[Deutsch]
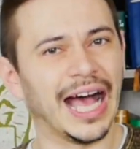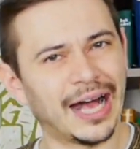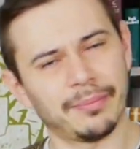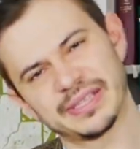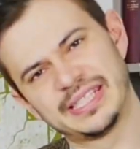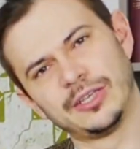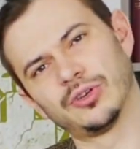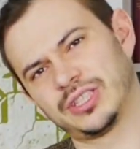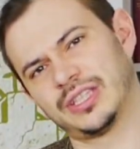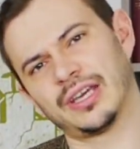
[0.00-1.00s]
aber zieht
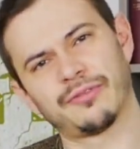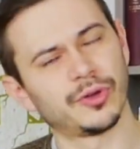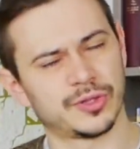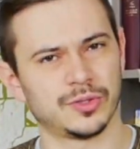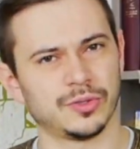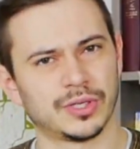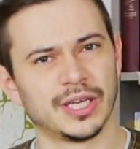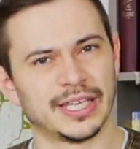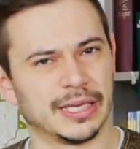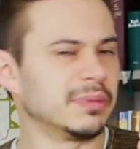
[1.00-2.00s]
euch davor zurück,
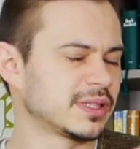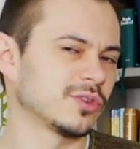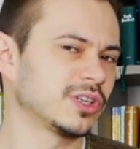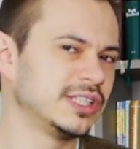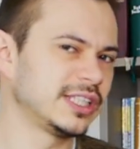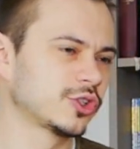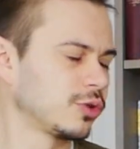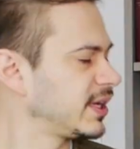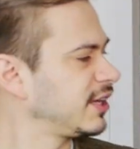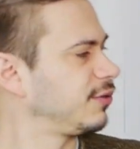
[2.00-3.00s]
damit es euch nicht darum geht,